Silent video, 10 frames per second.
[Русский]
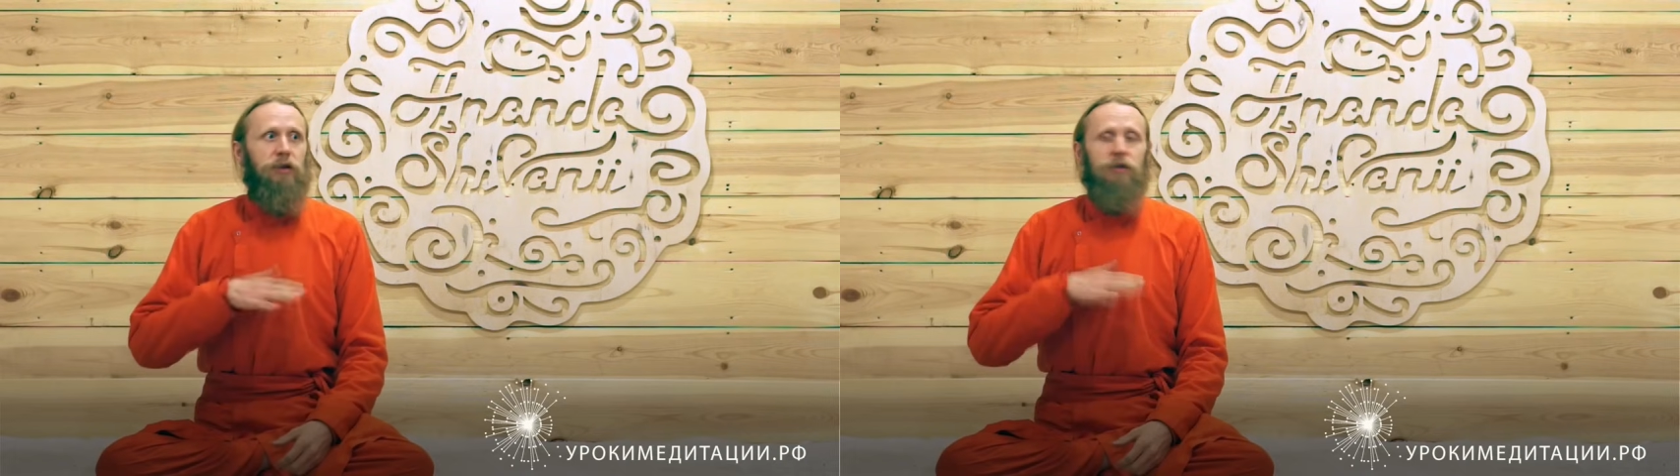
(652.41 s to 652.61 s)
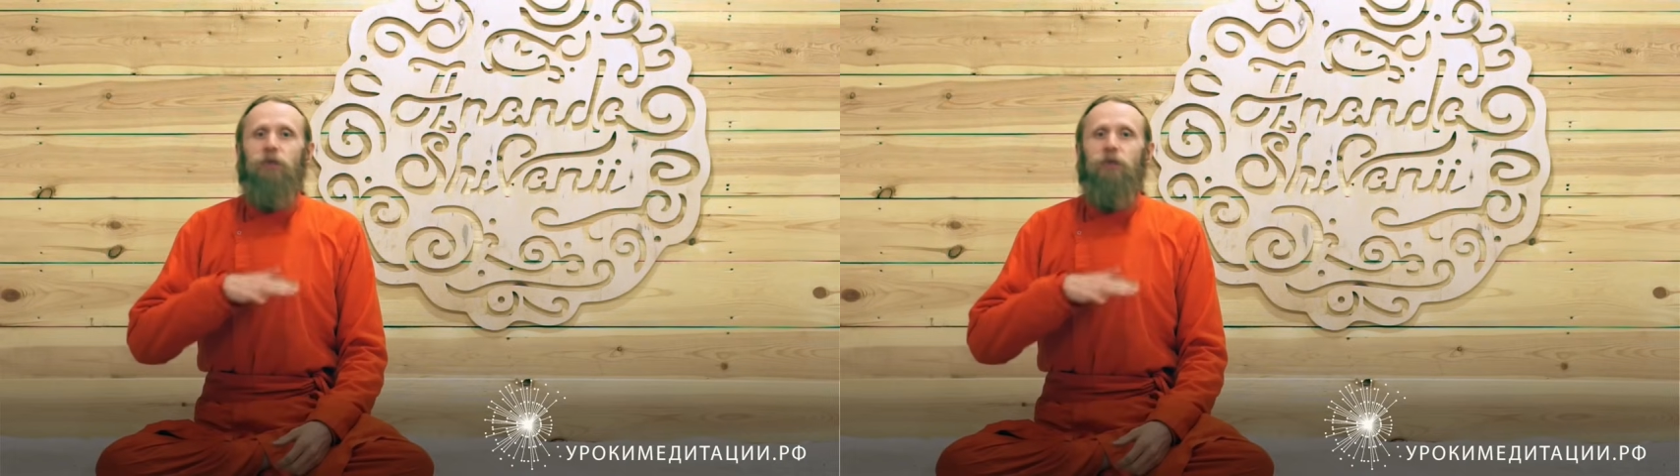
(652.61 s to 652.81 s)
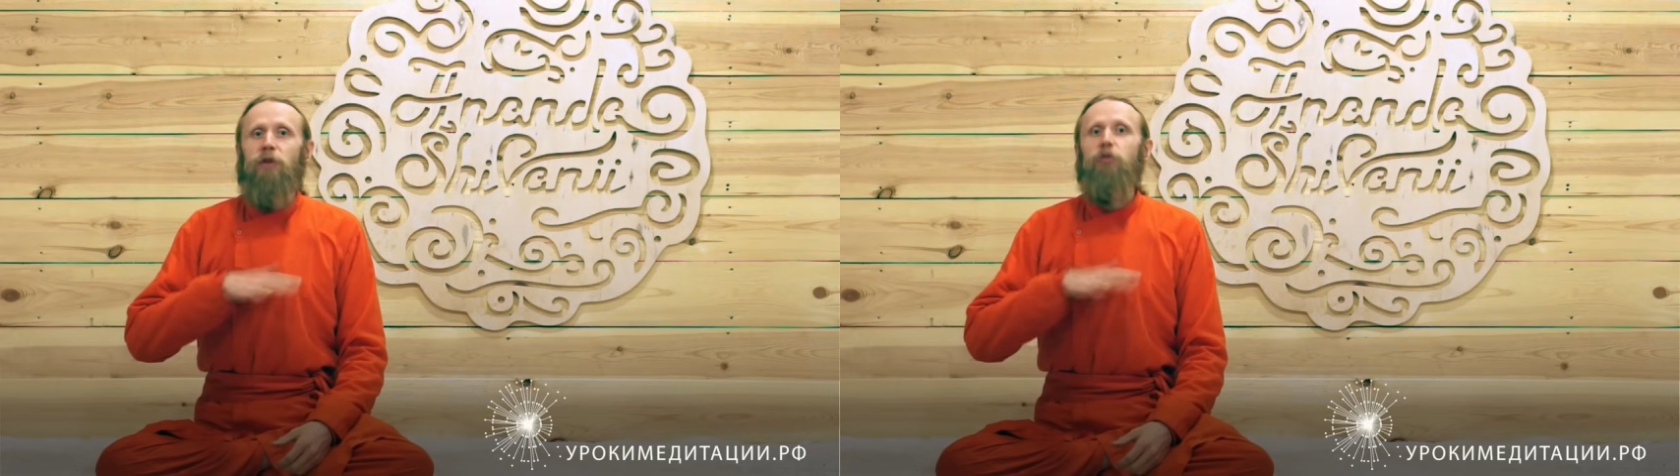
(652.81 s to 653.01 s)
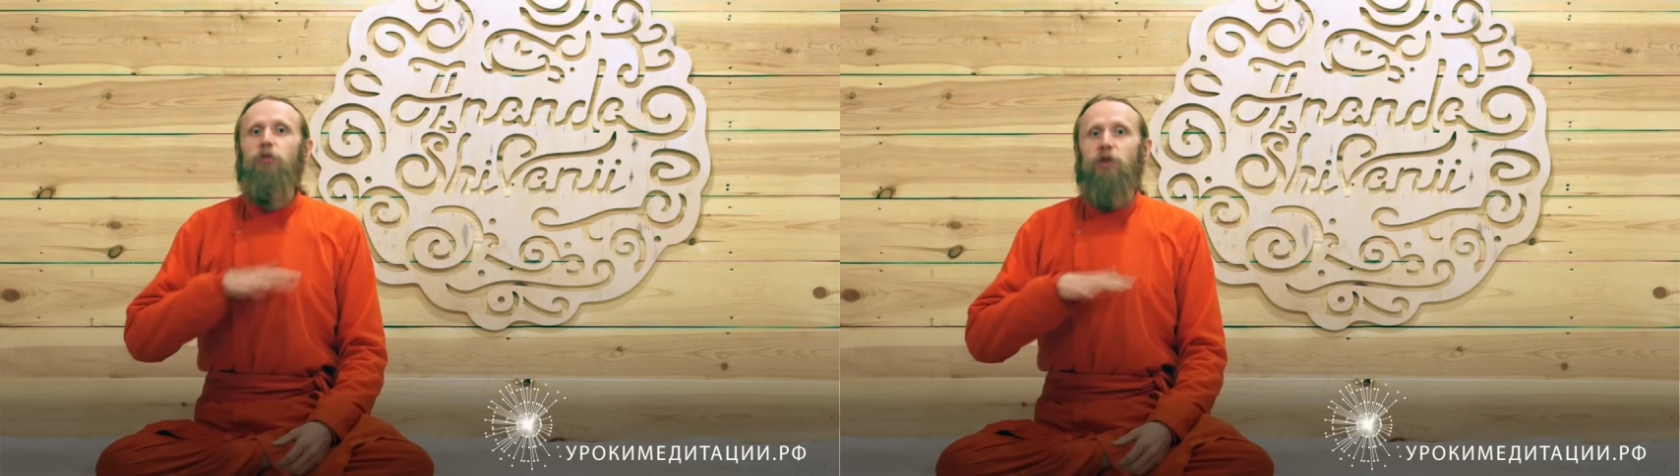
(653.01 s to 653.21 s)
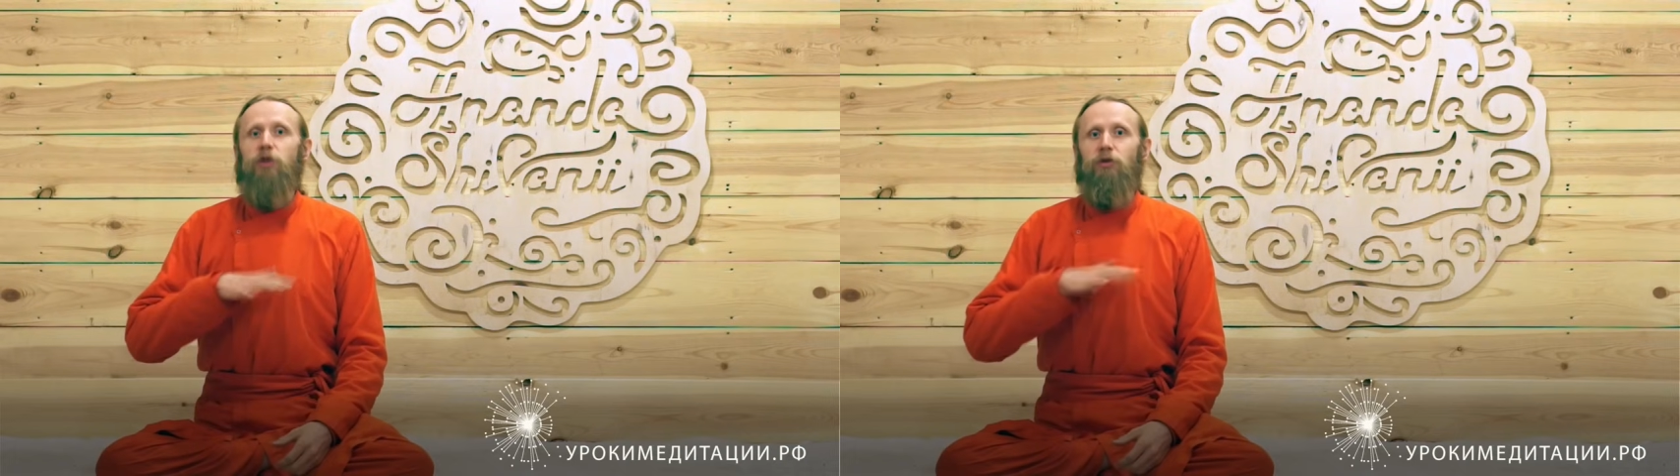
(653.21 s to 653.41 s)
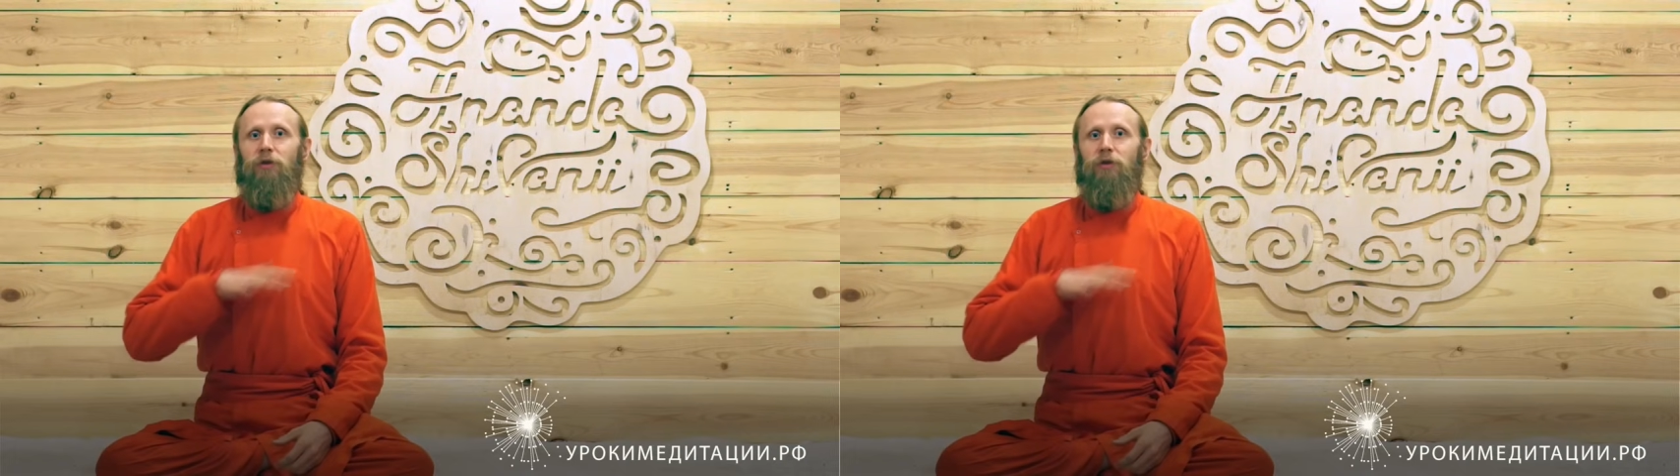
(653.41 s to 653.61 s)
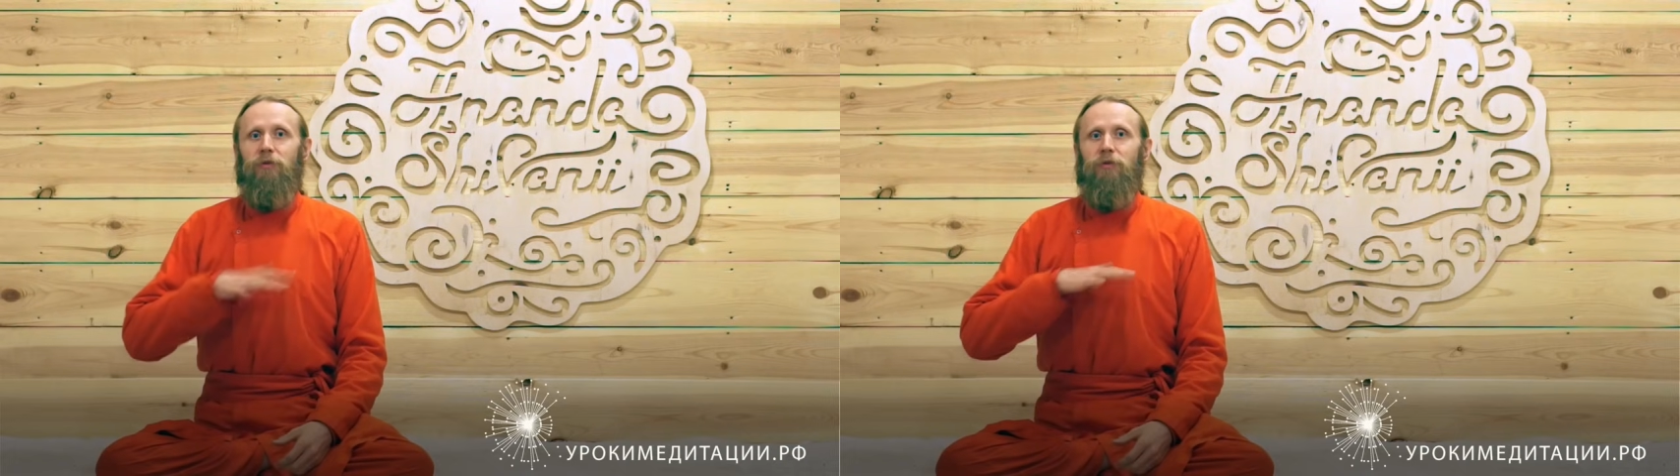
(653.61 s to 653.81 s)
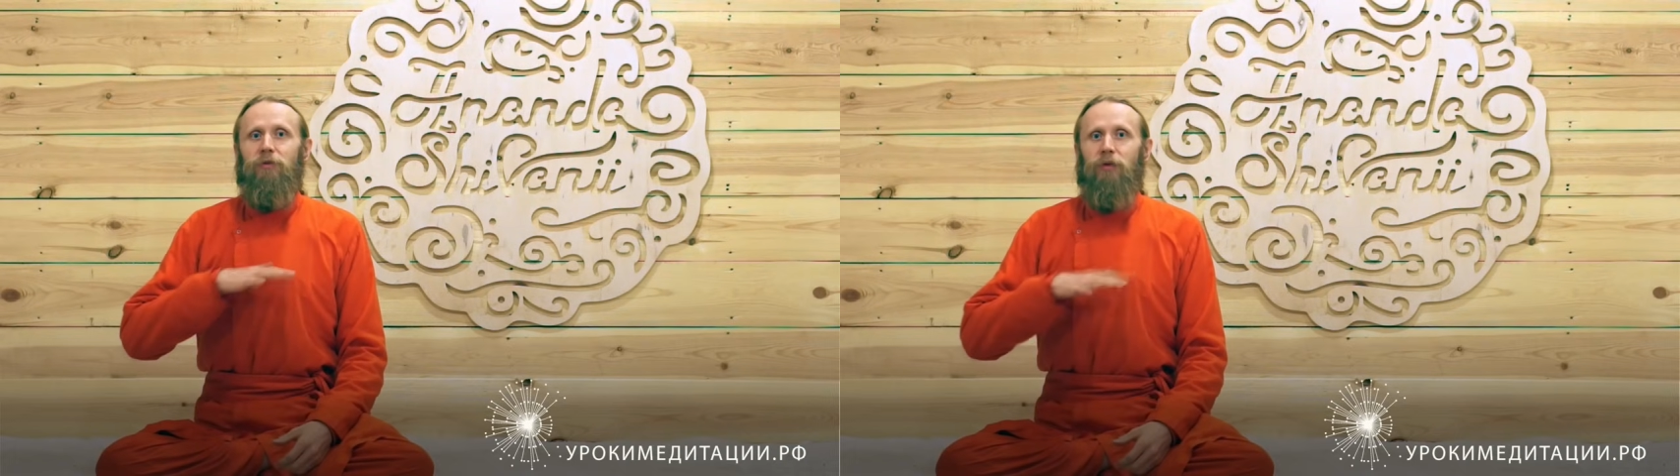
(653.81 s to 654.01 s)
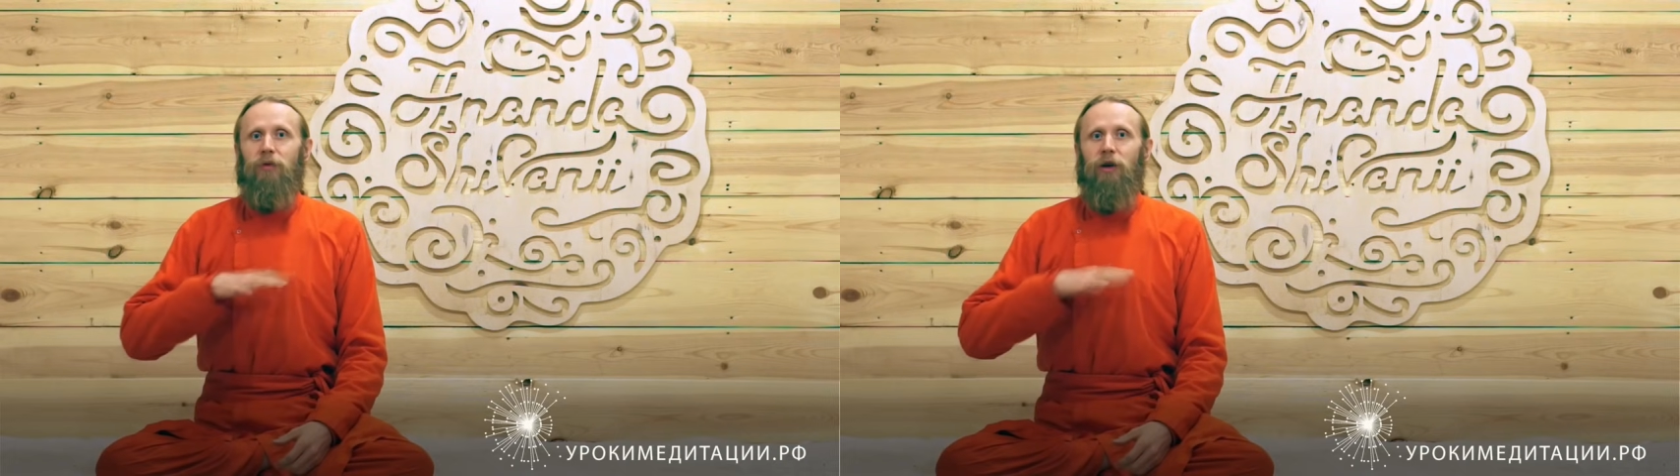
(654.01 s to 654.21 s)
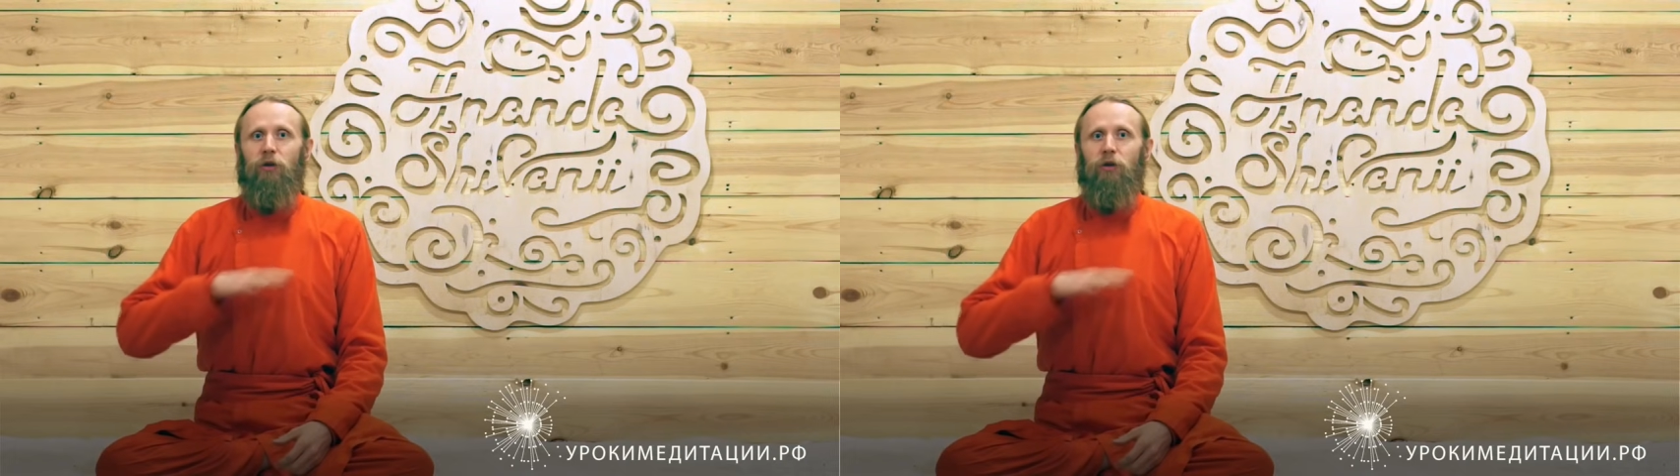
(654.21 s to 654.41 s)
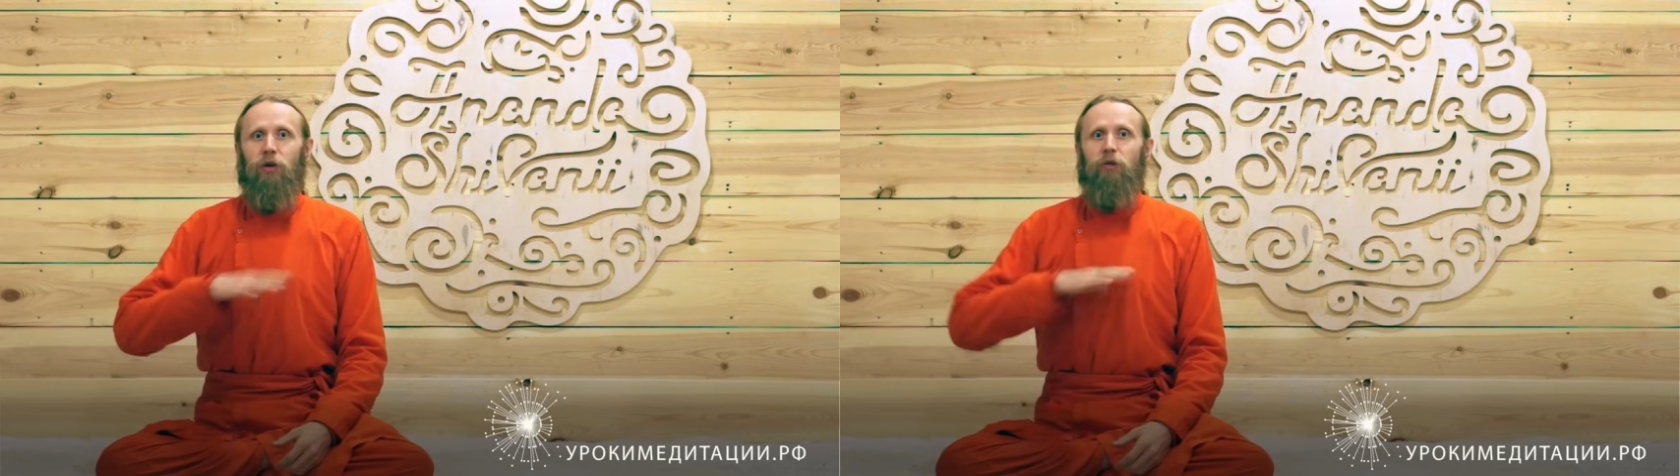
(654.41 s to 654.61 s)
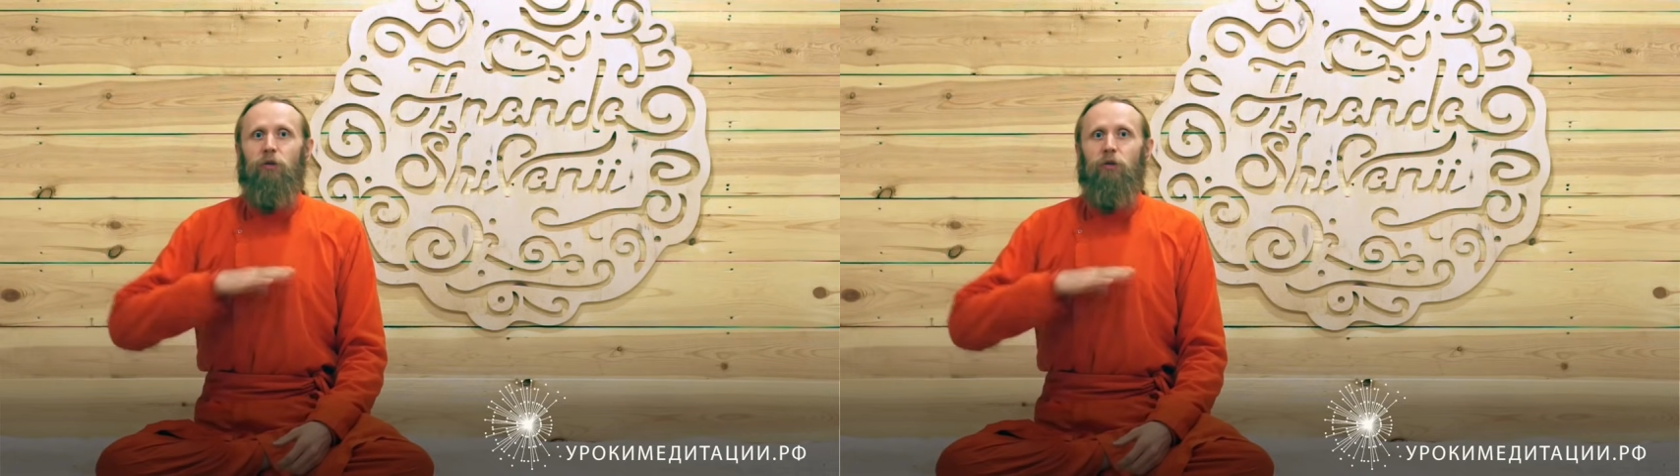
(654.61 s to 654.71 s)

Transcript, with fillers: остается опустошенным. И вот эта вот